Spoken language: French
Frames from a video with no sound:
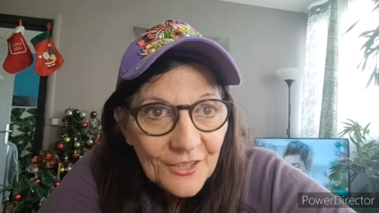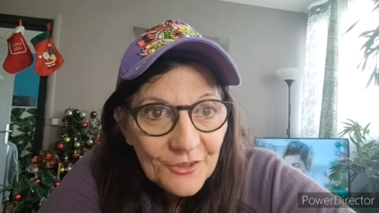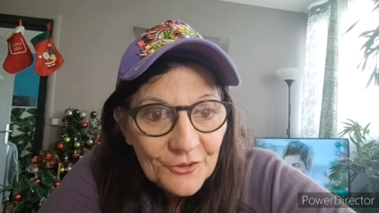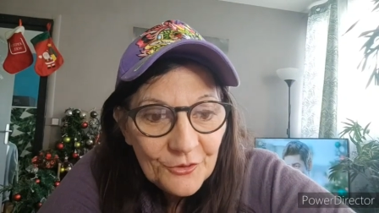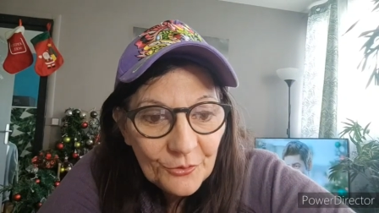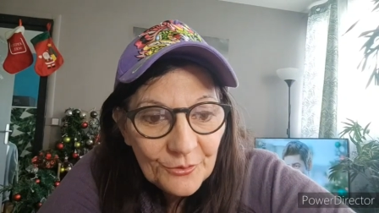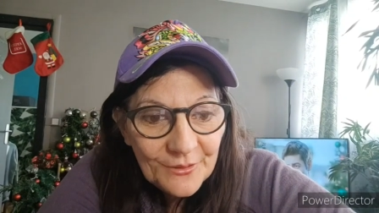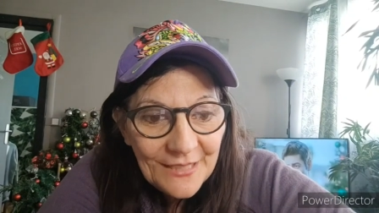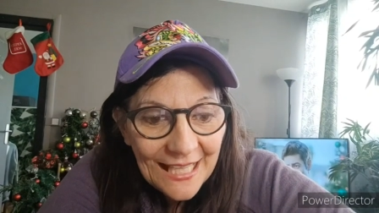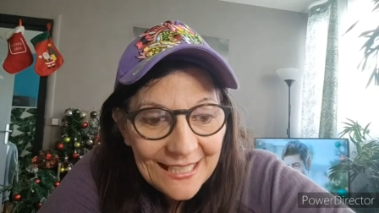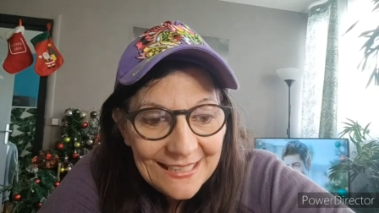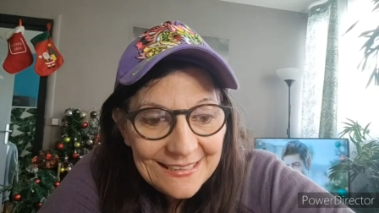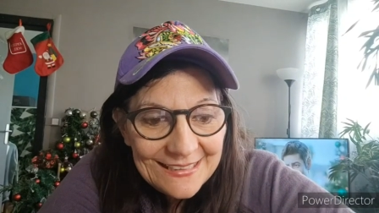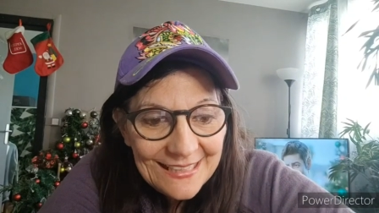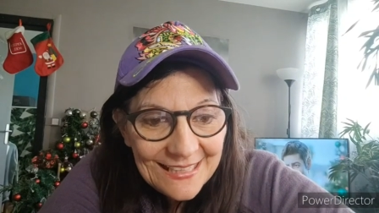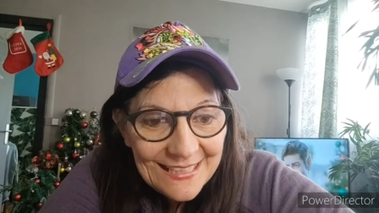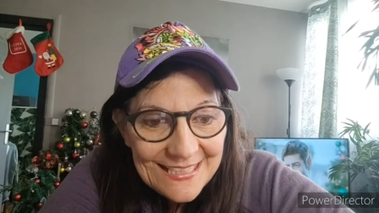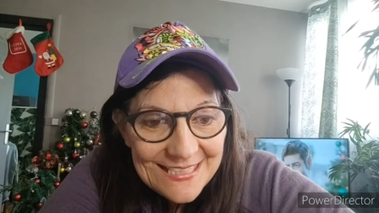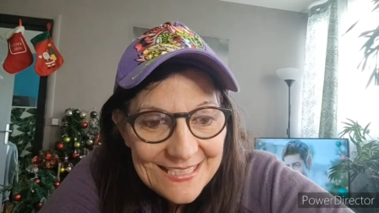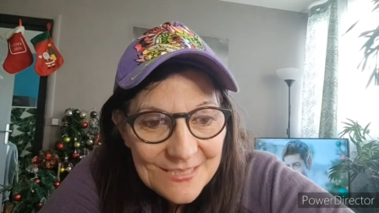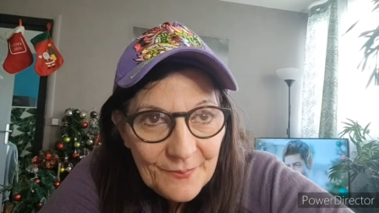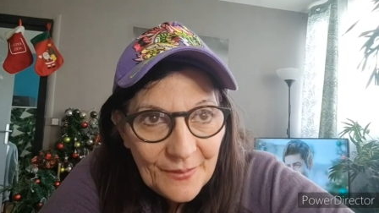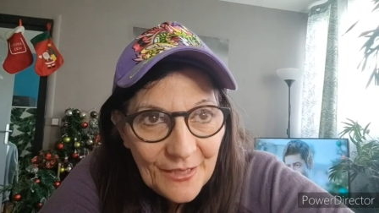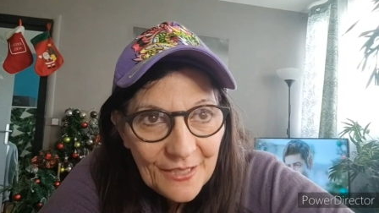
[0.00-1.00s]
Ton
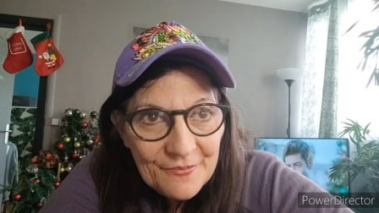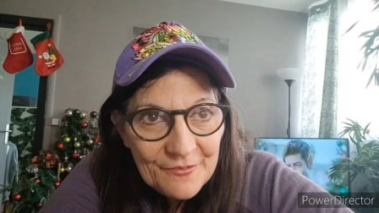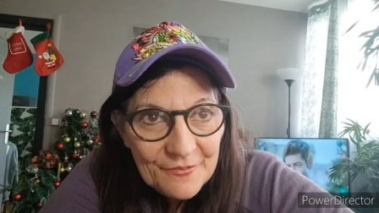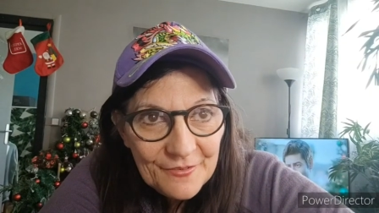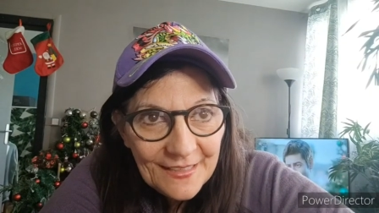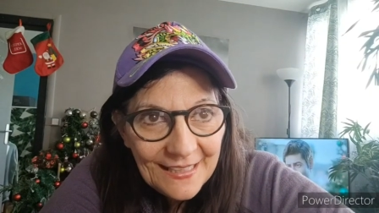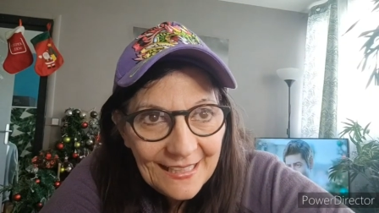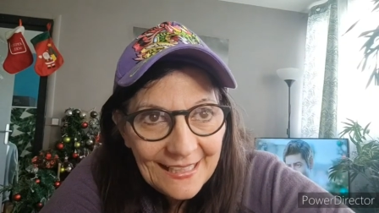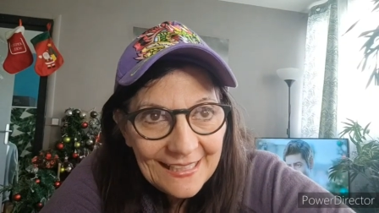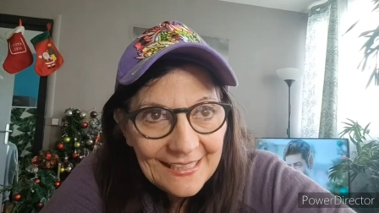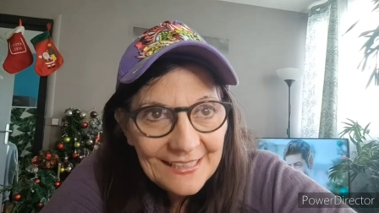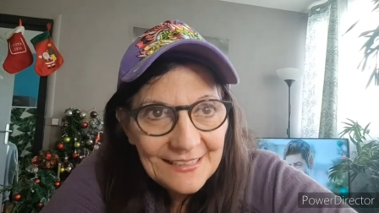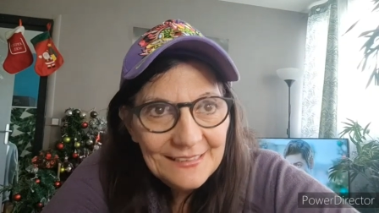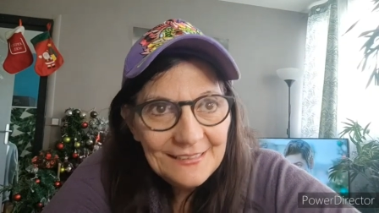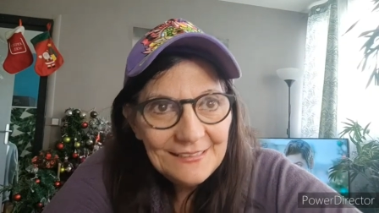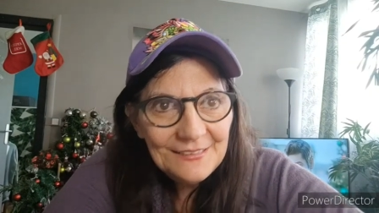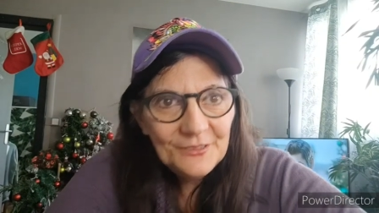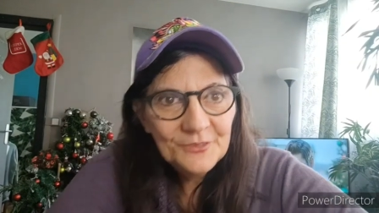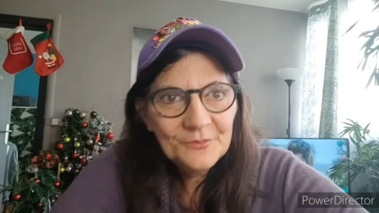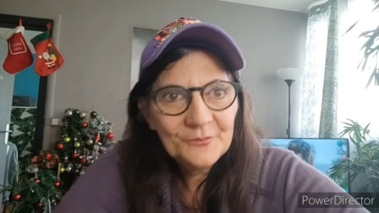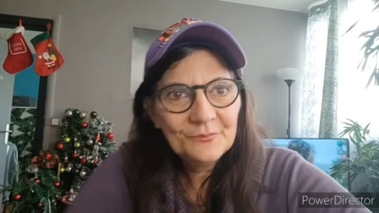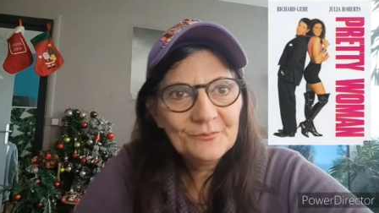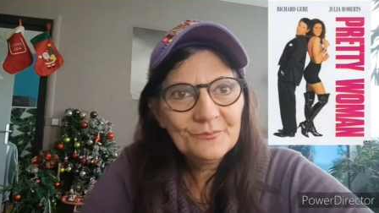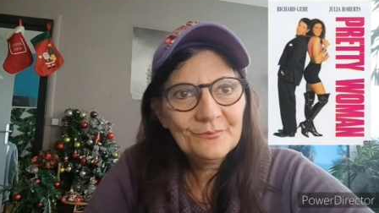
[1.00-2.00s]
actrice préférée.
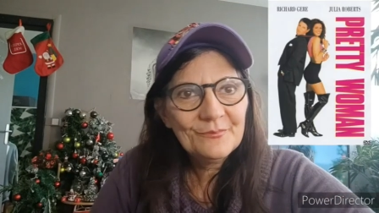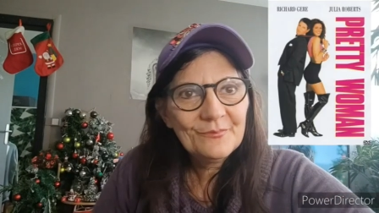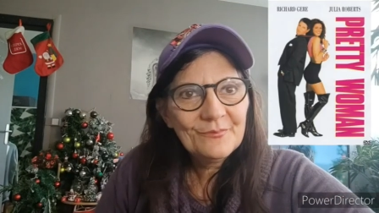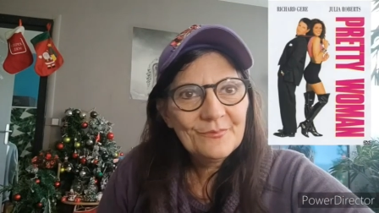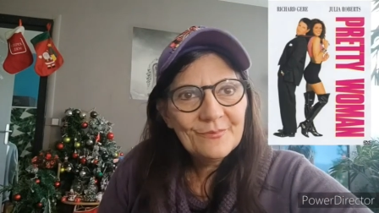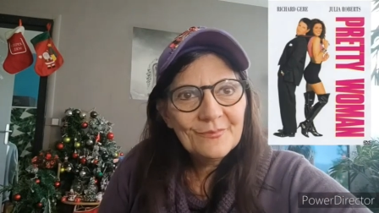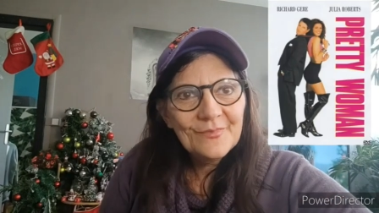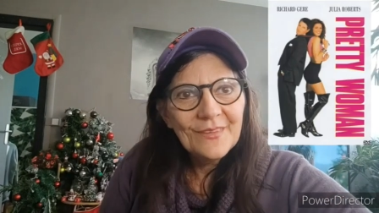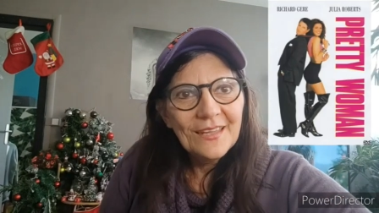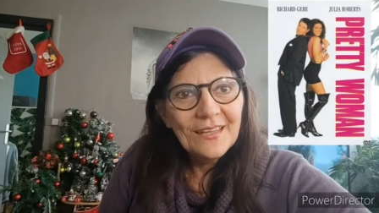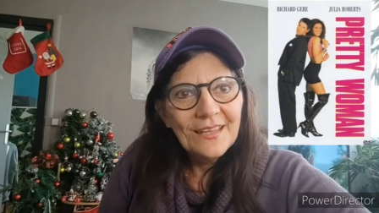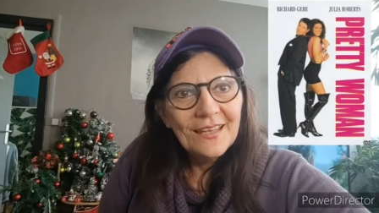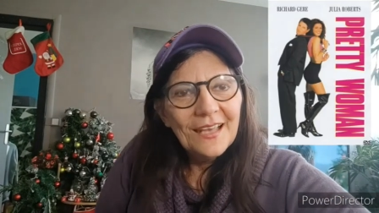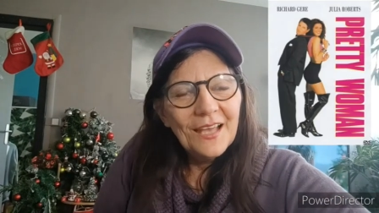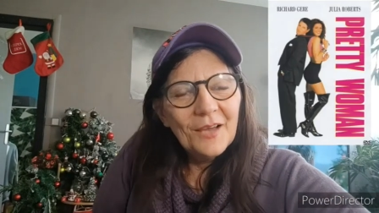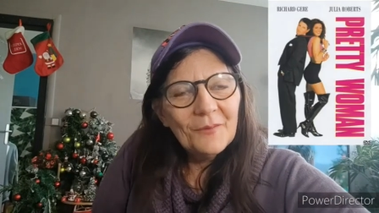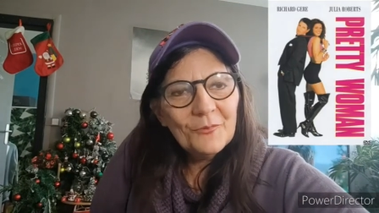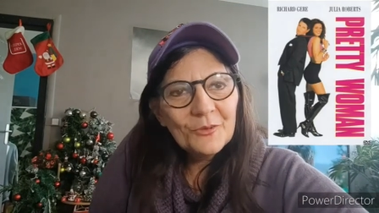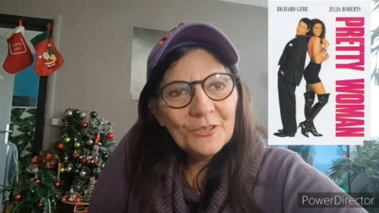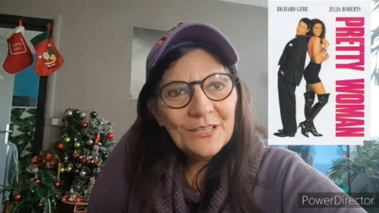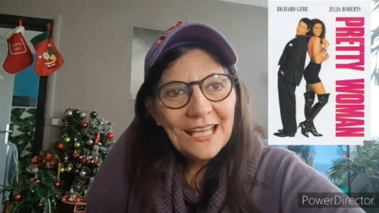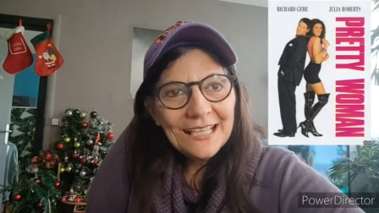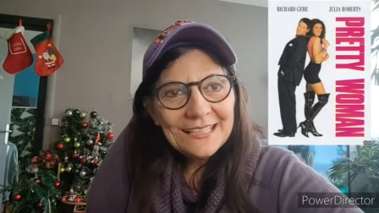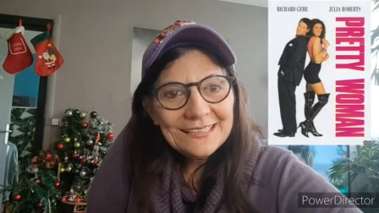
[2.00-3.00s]

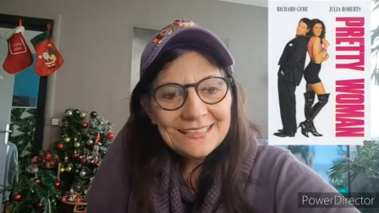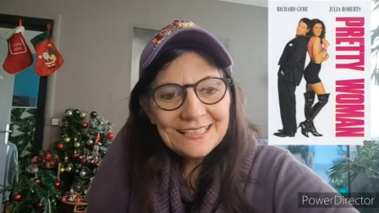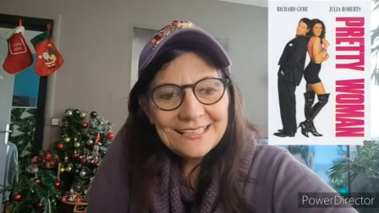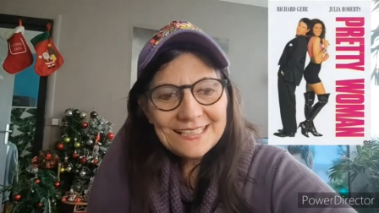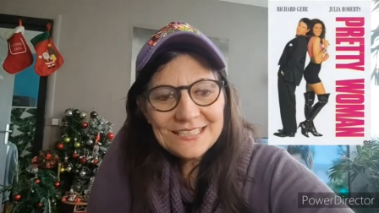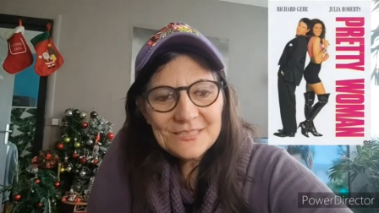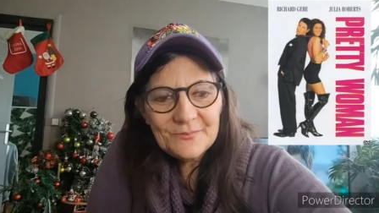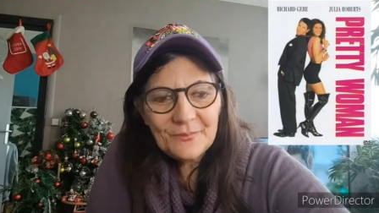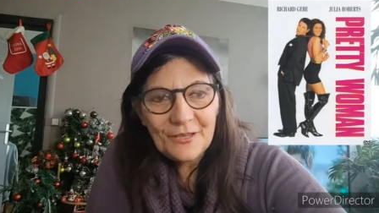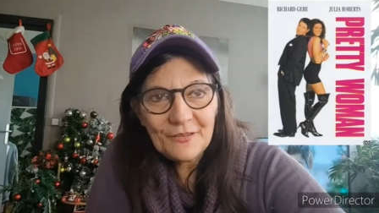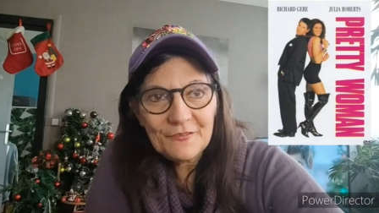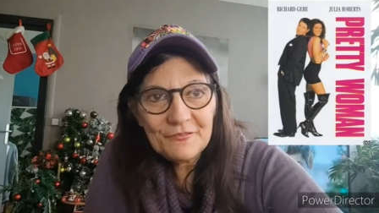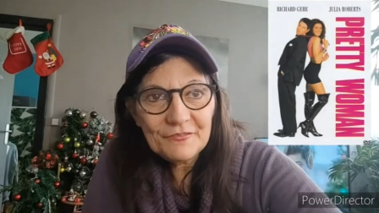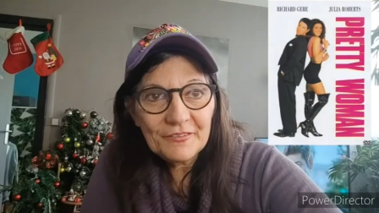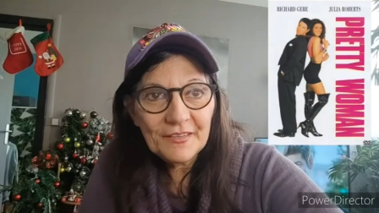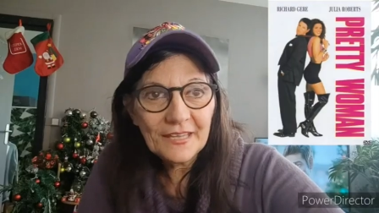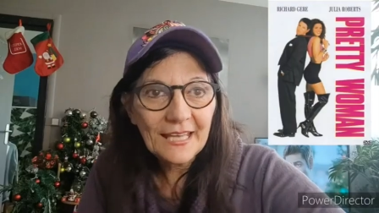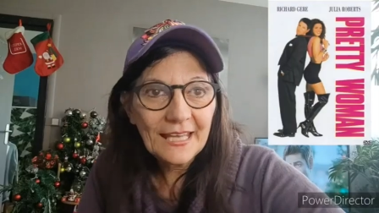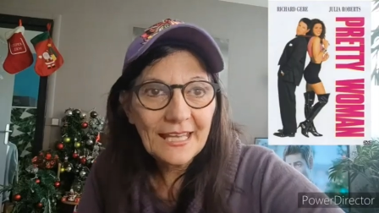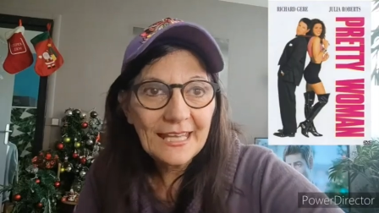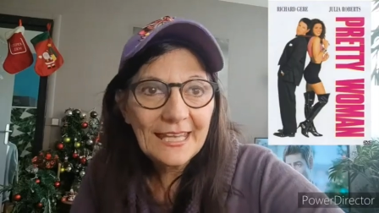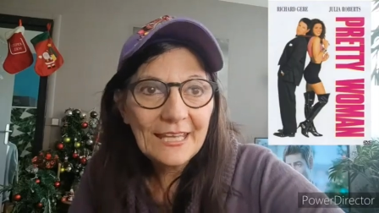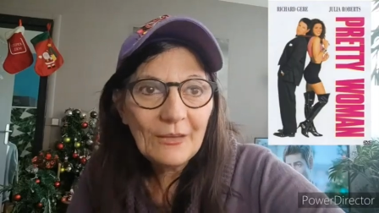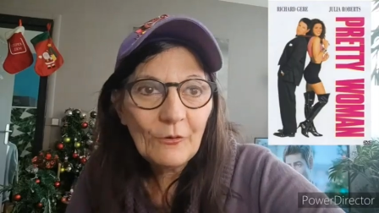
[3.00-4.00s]
Mon actrice
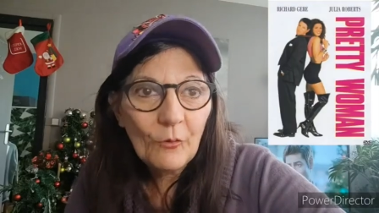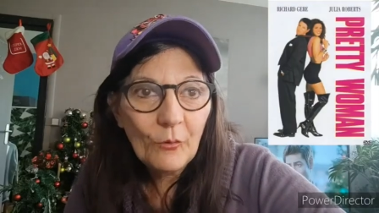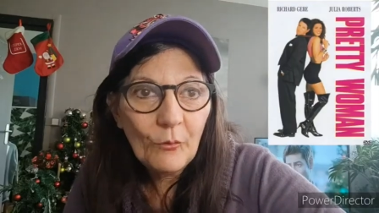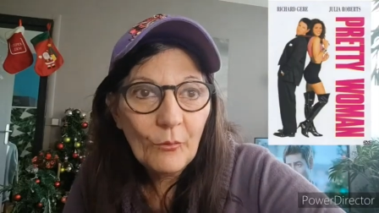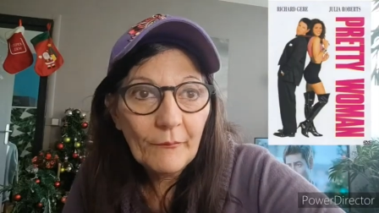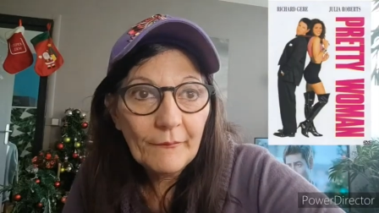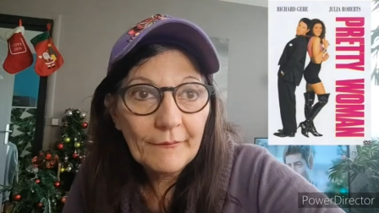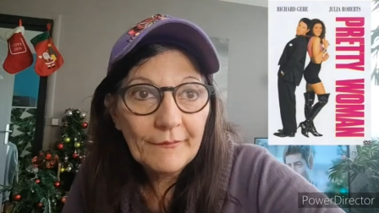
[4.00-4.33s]
préférée, oh,